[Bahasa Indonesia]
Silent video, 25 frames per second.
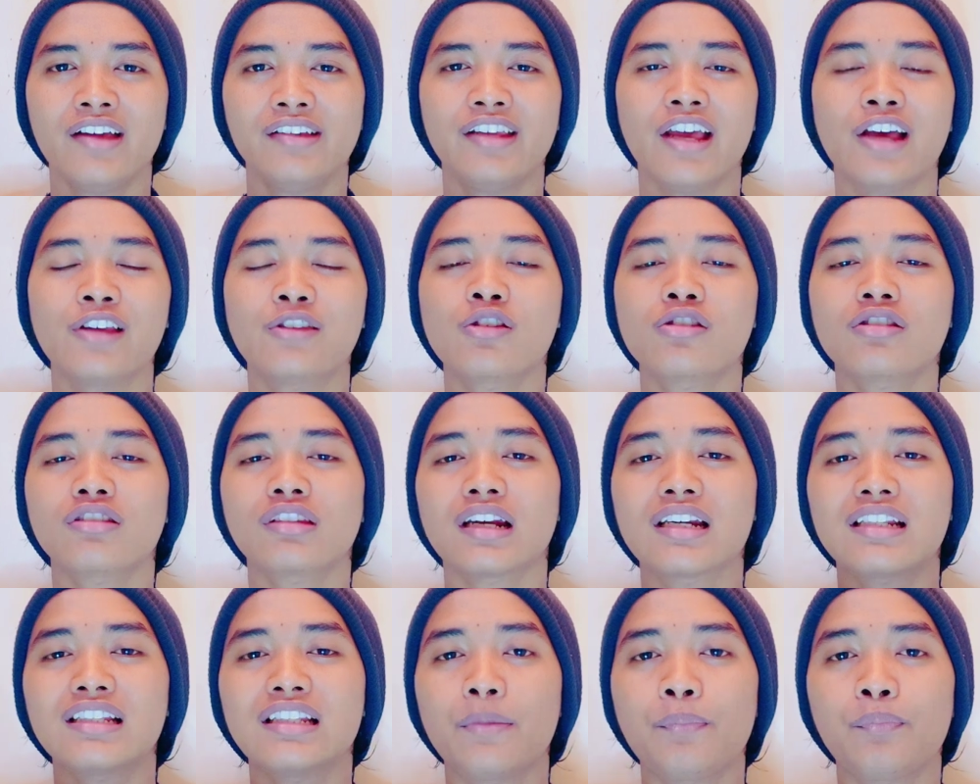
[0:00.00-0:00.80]
Yesus
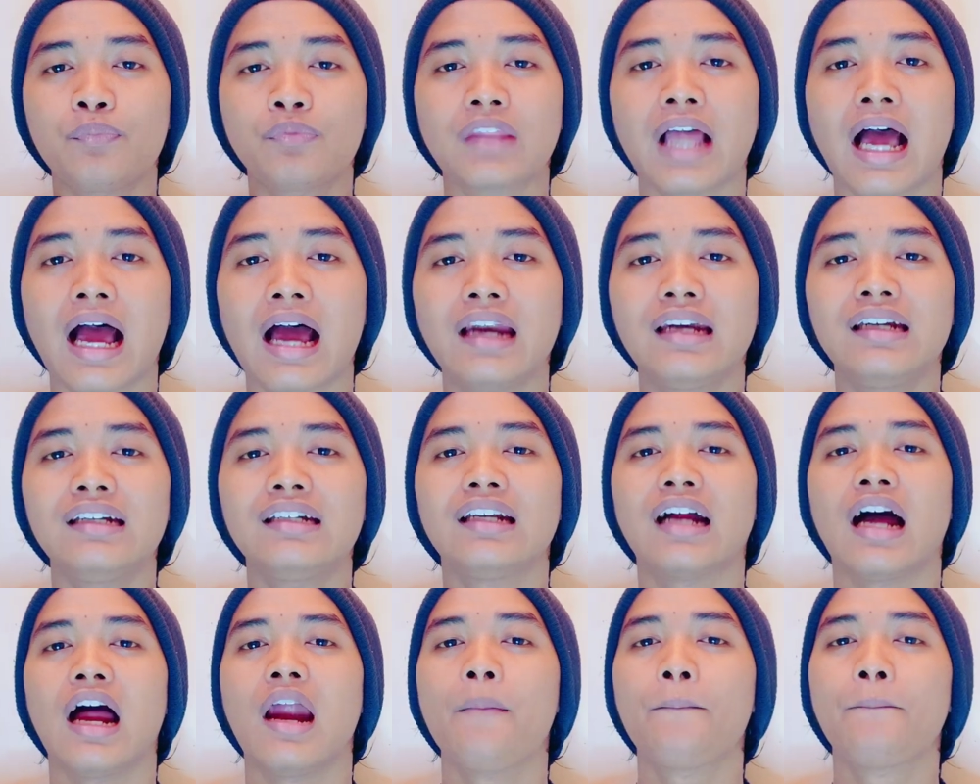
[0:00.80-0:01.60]
tercipta
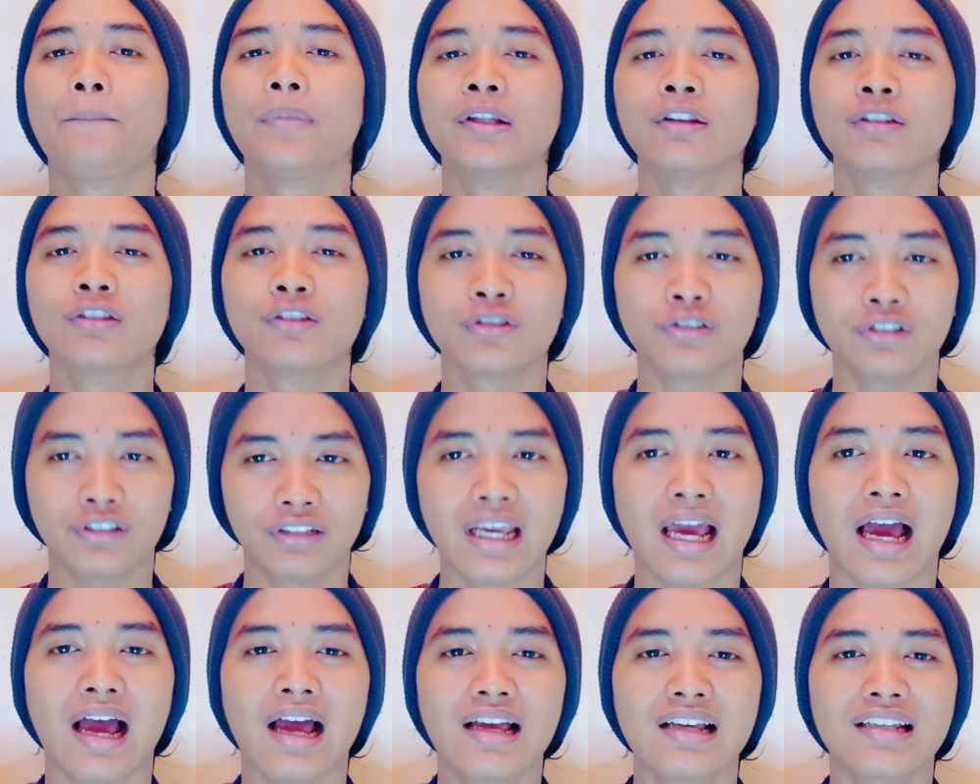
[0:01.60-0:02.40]
dengan
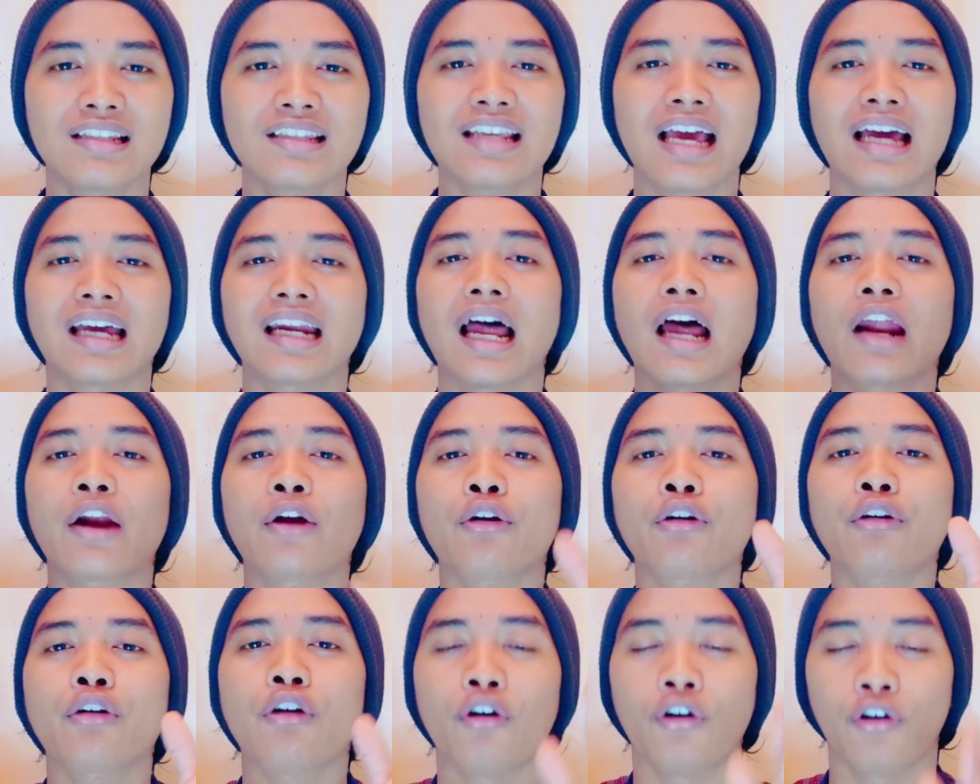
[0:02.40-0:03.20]
bentuknya secara
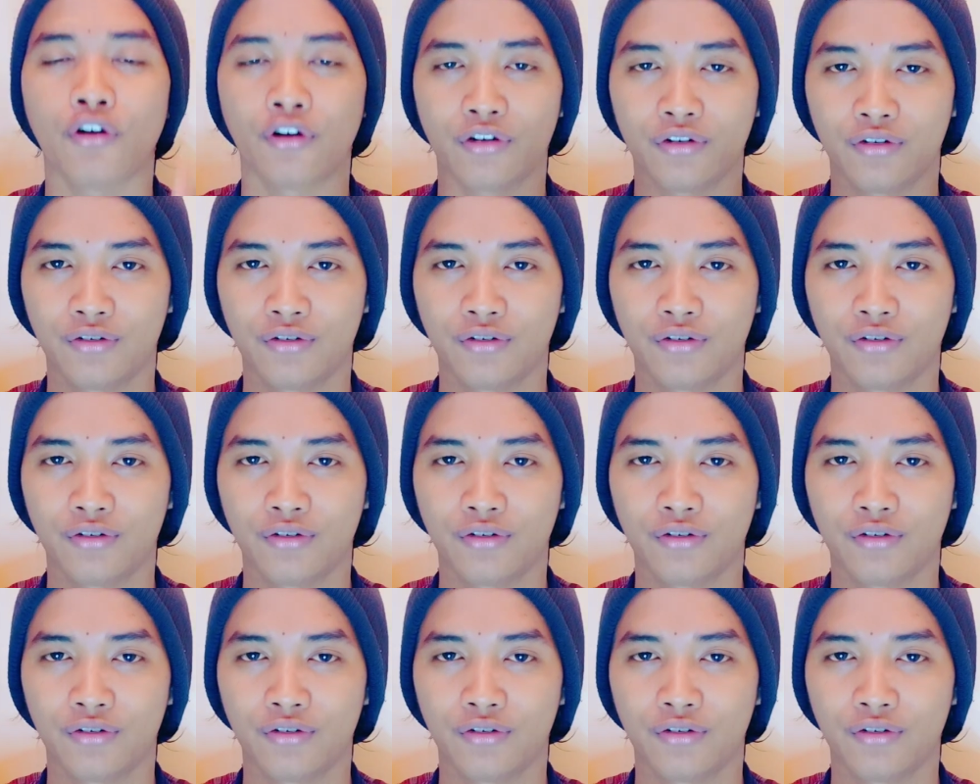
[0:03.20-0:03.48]
roh.